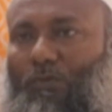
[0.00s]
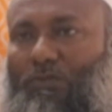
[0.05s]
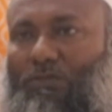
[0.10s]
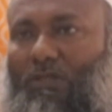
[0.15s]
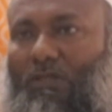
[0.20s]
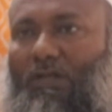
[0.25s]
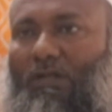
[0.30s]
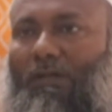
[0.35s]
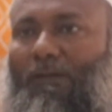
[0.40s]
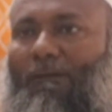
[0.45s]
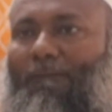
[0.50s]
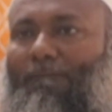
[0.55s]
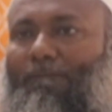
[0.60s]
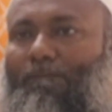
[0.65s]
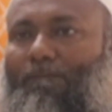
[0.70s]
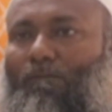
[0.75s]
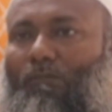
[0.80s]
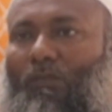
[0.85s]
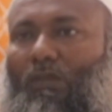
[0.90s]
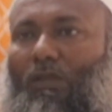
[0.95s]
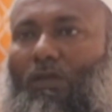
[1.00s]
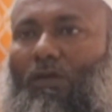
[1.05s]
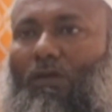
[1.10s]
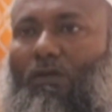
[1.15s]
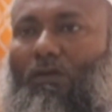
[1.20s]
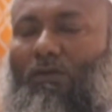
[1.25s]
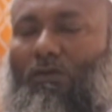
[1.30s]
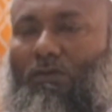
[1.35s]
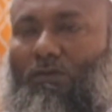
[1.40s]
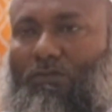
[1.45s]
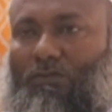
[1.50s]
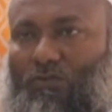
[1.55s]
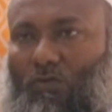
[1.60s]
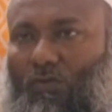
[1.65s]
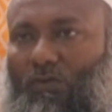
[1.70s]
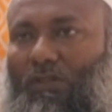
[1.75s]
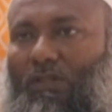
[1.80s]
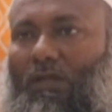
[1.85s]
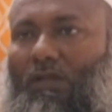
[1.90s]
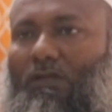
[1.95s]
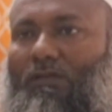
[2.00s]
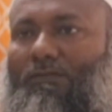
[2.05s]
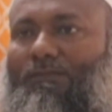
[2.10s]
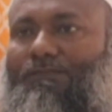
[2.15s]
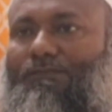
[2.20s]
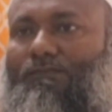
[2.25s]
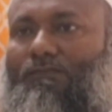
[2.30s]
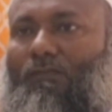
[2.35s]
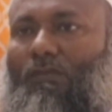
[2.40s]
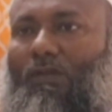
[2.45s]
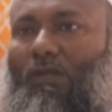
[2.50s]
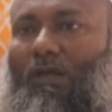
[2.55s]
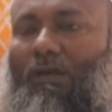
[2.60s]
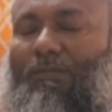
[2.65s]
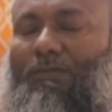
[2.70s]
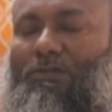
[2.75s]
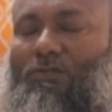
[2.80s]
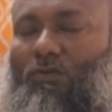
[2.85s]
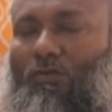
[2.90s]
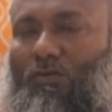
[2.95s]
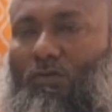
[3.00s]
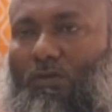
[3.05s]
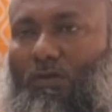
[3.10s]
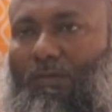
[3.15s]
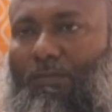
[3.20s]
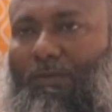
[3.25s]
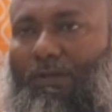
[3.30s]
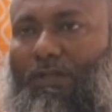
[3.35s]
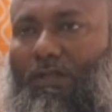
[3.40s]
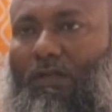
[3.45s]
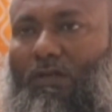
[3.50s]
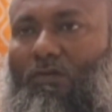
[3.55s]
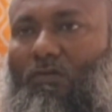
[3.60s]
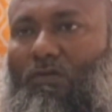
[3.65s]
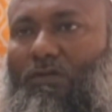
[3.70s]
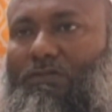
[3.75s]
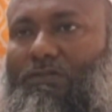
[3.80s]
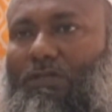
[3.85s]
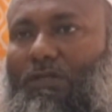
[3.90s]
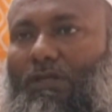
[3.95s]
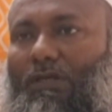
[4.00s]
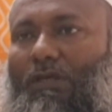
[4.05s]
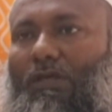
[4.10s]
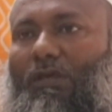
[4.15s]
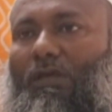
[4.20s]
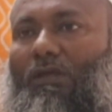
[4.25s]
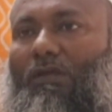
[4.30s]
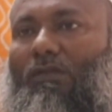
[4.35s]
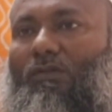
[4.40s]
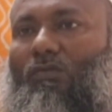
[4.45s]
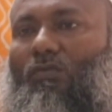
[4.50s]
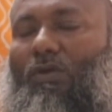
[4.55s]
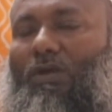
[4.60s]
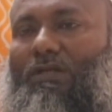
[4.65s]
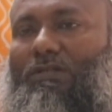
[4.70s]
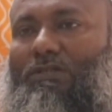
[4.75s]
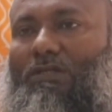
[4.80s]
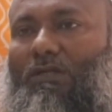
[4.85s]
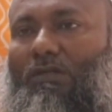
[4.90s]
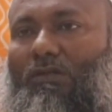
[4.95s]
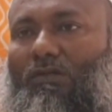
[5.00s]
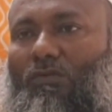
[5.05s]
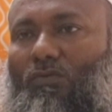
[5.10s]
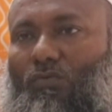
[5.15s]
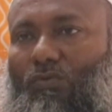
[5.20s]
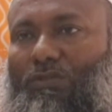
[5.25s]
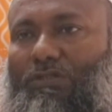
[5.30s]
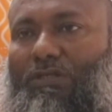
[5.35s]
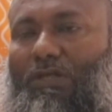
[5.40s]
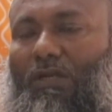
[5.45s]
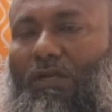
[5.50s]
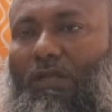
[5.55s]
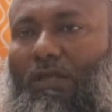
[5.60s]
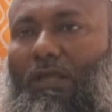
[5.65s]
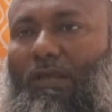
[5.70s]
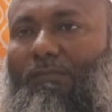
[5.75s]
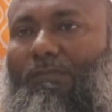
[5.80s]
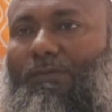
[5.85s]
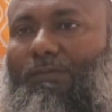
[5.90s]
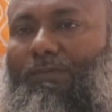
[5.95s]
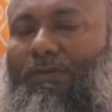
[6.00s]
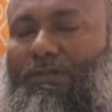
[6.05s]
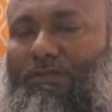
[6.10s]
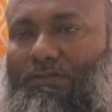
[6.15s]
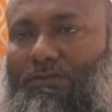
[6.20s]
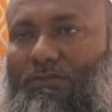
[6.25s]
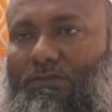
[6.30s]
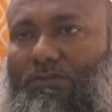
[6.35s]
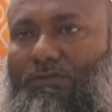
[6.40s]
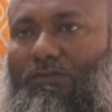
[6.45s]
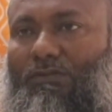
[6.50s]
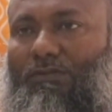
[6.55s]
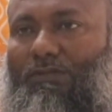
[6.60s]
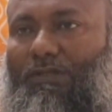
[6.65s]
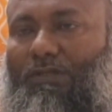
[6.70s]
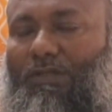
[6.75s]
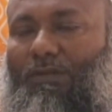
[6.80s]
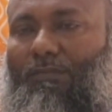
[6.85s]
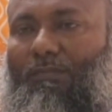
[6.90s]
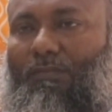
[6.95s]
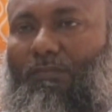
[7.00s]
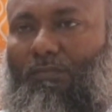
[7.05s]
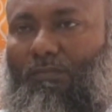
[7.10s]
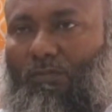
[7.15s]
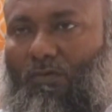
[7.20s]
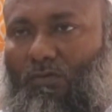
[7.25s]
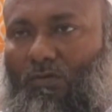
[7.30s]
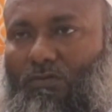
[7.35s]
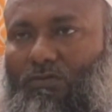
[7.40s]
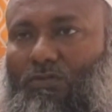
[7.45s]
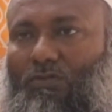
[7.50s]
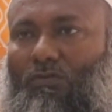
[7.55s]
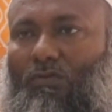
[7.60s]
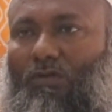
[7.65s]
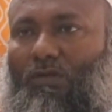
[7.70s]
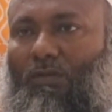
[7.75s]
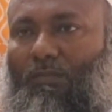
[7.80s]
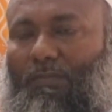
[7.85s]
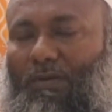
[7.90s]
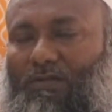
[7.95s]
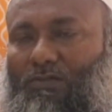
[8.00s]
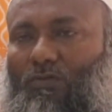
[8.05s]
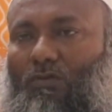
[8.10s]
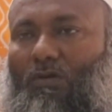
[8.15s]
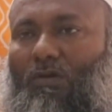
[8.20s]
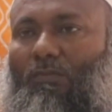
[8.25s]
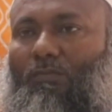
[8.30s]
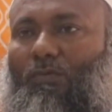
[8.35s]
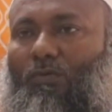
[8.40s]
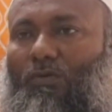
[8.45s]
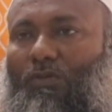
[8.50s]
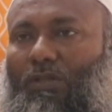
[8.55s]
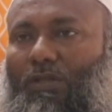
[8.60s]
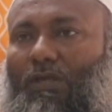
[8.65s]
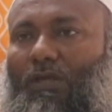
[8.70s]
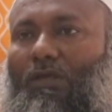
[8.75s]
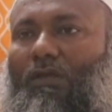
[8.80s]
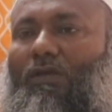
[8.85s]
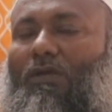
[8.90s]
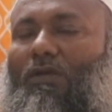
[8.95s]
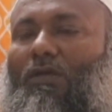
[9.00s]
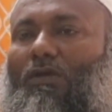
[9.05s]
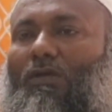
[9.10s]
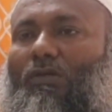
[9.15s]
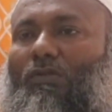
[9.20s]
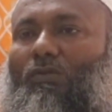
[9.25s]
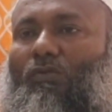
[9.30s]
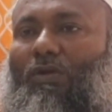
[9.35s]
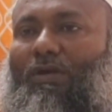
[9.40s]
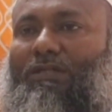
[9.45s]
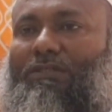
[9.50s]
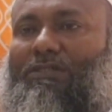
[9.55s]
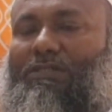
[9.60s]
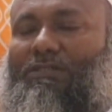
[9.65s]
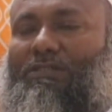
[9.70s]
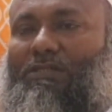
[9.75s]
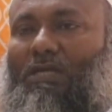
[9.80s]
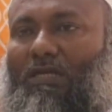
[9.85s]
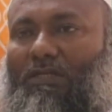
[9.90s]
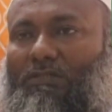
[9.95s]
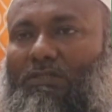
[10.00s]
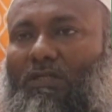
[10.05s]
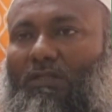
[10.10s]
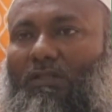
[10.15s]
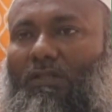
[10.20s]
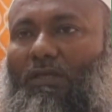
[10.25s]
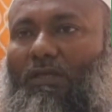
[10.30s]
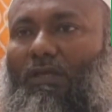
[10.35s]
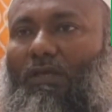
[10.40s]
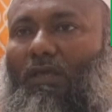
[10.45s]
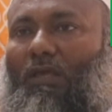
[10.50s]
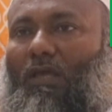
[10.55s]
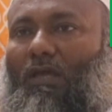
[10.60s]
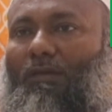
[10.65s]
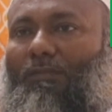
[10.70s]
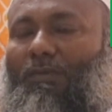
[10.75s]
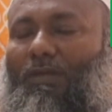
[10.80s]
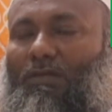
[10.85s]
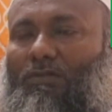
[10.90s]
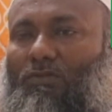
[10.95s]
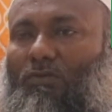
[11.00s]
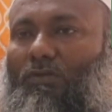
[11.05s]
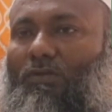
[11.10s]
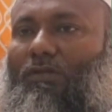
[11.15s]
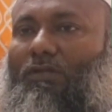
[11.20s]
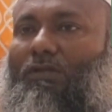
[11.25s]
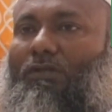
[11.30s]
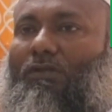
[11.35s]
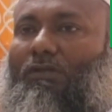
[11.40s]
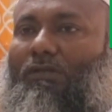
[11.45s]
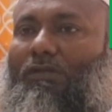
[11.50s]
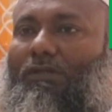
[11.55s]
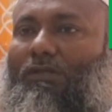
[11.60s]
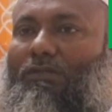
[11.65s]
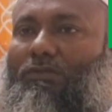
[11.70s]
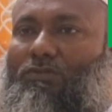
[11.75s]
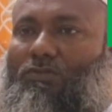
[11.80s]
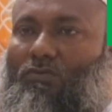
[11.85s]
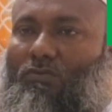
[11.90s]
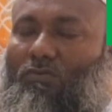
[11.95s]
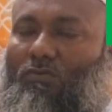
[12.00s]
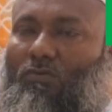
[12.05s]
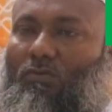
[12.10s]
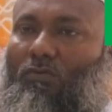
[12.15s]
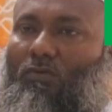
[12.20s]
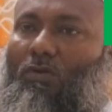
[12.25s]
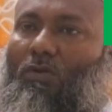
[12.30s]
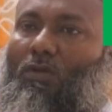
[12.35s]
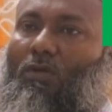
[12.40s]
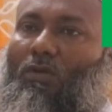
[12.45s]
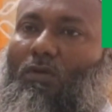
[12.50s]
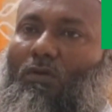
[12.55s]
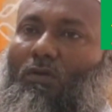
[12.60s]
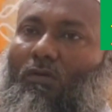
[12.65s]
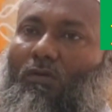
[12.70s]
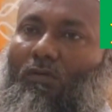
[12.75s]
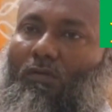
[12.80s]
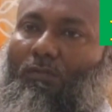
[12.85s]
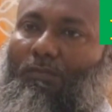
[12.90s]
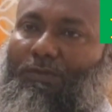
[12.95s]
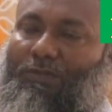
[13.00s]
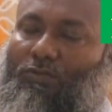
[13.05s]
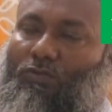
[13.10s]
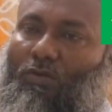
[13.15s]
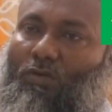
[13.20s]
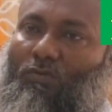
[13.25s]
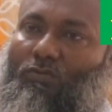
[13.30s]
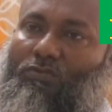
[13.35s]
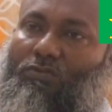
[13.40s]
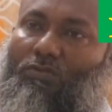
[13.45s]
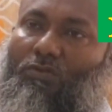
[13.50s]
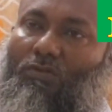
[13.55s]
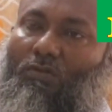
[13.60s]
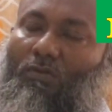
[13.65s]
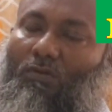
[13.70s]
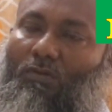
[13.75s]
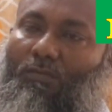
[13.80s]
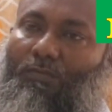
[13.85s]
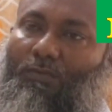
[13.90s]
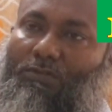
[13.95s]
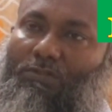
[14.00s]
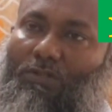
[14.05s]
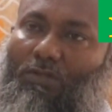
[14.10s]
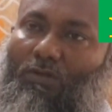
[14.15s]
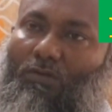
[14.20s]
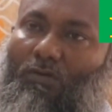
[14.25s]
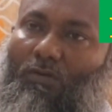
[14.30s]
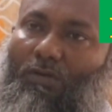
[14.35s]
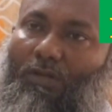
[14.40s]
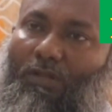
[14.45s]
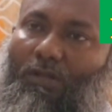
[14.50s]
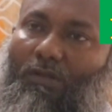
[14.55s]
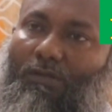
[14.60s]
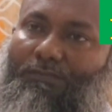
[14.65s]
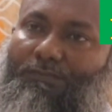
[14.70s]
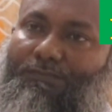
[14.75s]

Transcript: উপজেলারই সন্তান আমি চট্টগ্রাম মেডিকেল কলেজ থেকে দুই সালে এমবিবিএস ডিগ্রি অর্জন করি পাশ করার পর থেকে দুই সাল থেকে আমি আসলে এই চক্ষু বিষয়ে উচ্চতর প্রশিক্ষণে